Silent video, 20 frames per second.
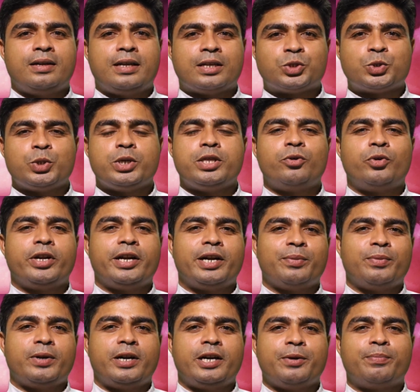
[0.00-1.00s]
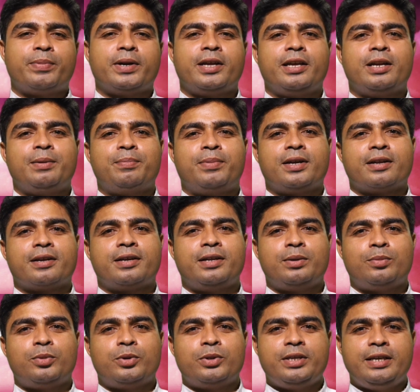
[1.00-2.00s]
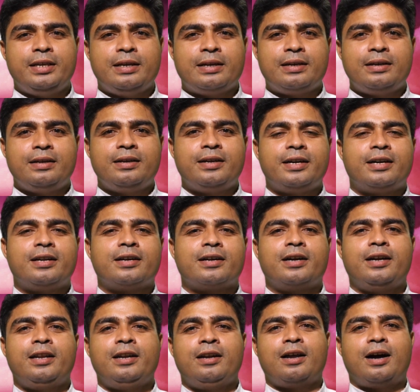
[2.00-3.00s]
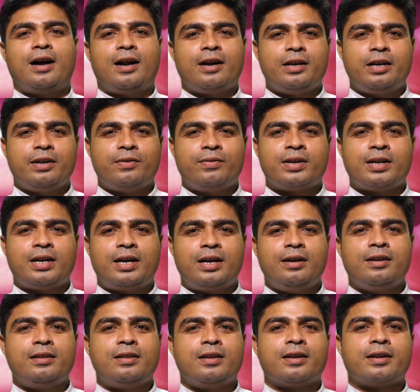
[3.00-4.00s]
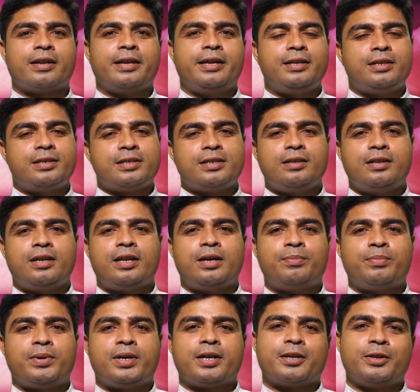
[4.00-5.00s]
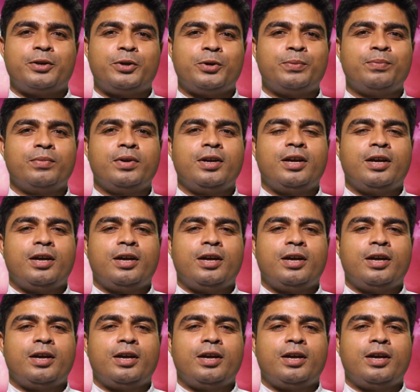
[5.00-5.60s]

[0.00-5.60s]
நற்செய்தியினுடைய அடிப்படையில் பார்க்கின்ற போது இரண்டு இடங்களில் ஆண்டவர் அழுதார் என்று நாம் பார்க்கின்றோம்